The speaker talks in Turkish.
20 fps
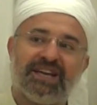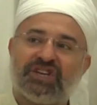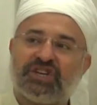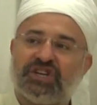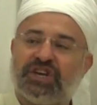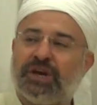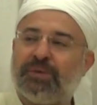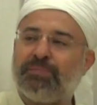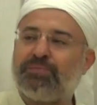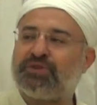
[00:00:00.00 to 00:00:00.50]

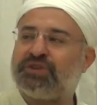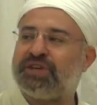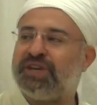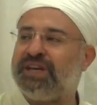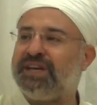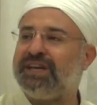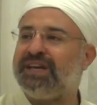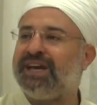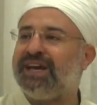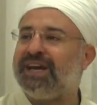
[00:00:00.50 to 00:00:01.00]

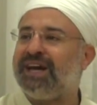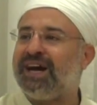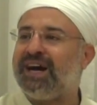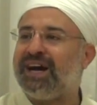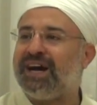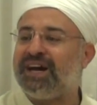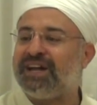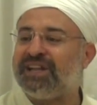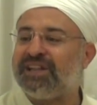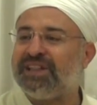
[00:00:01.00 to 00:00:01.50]
kepçeyi,
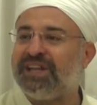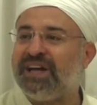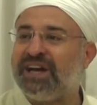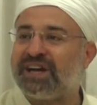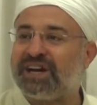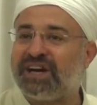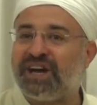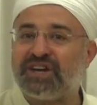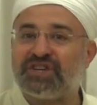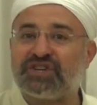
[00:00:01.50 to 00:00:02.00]

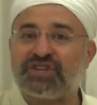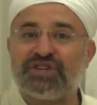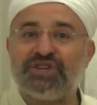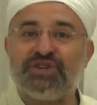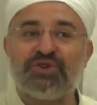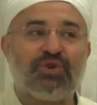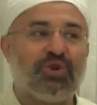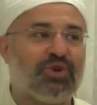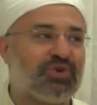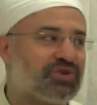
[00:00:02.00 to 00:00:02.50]
Allah
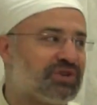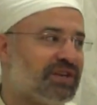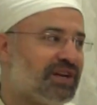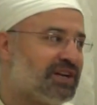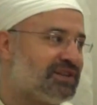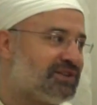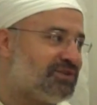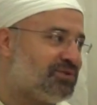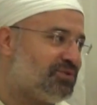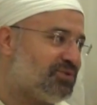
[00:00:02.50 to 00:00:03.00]
kaşığı
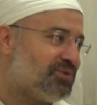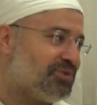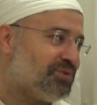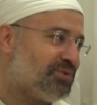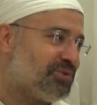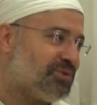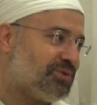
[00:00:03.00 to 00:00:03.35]
gösterdi diyor.